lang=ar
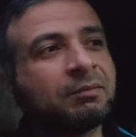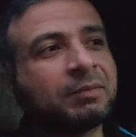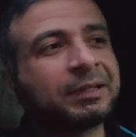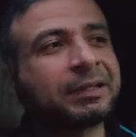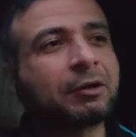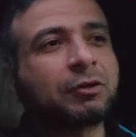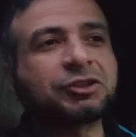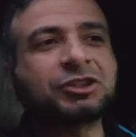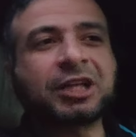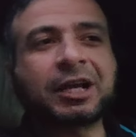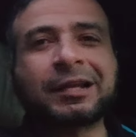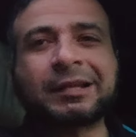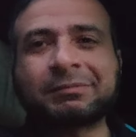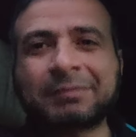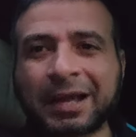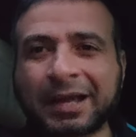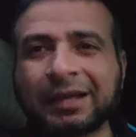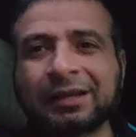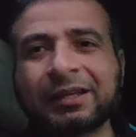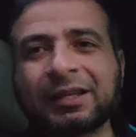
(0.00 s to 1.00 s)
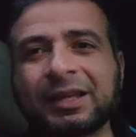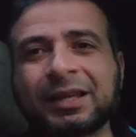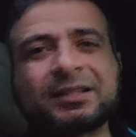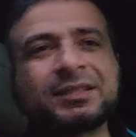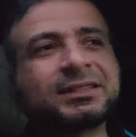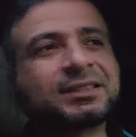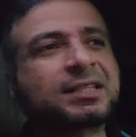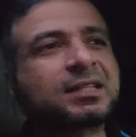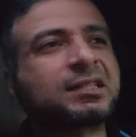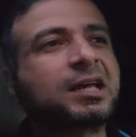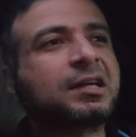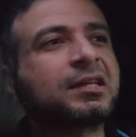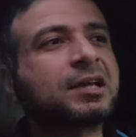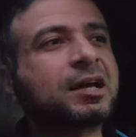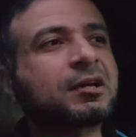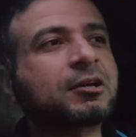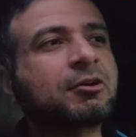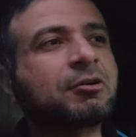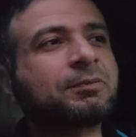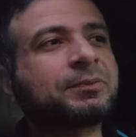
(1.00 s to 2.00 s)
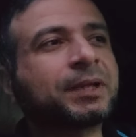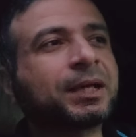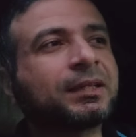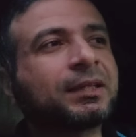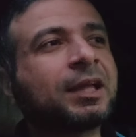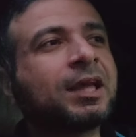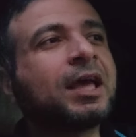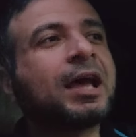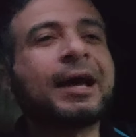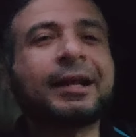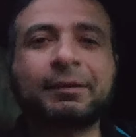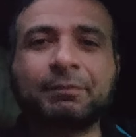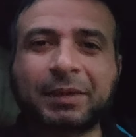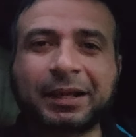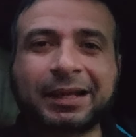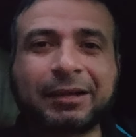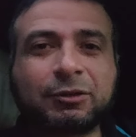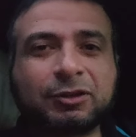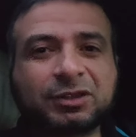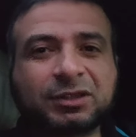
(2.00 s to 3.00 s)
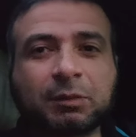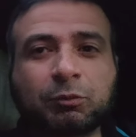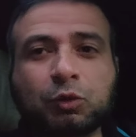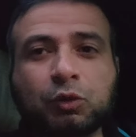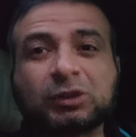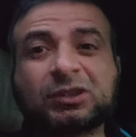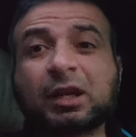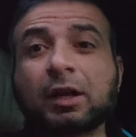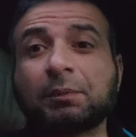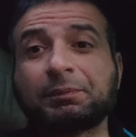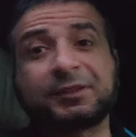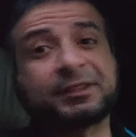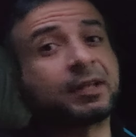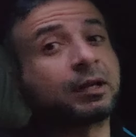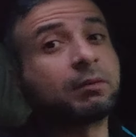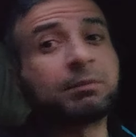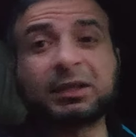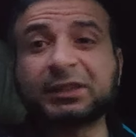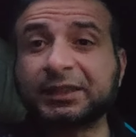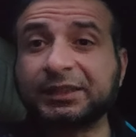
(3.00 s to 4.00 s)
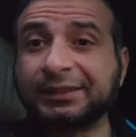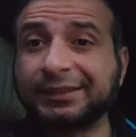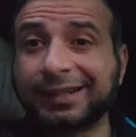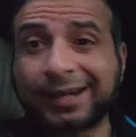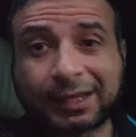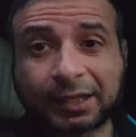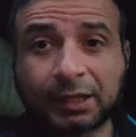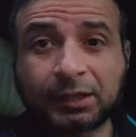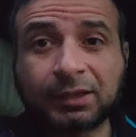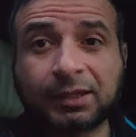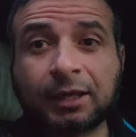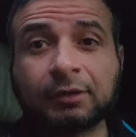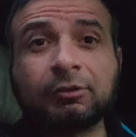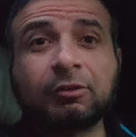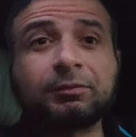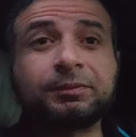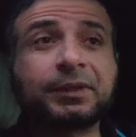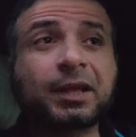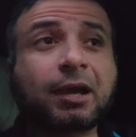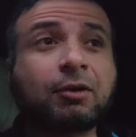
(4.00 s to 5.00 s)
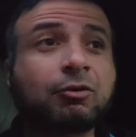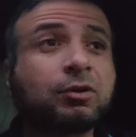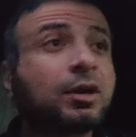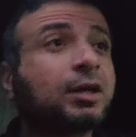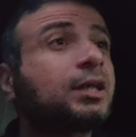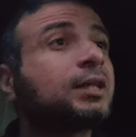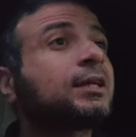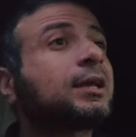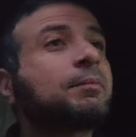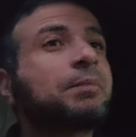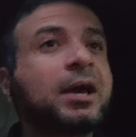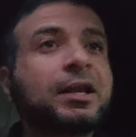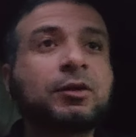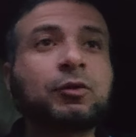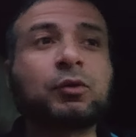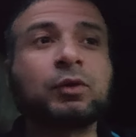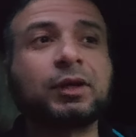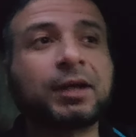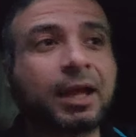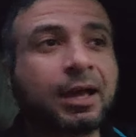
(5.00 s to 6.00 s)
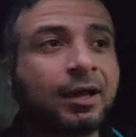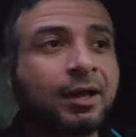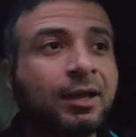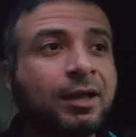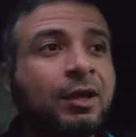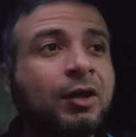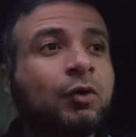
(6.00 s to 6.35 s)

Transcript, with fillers: ما تاخدش على دماغها هي لسه صغيره وبتاع ده انا ما اتجوزت ابوك طلبت طلبات كتيره جدا وبتاع والراجل جابها لي كلها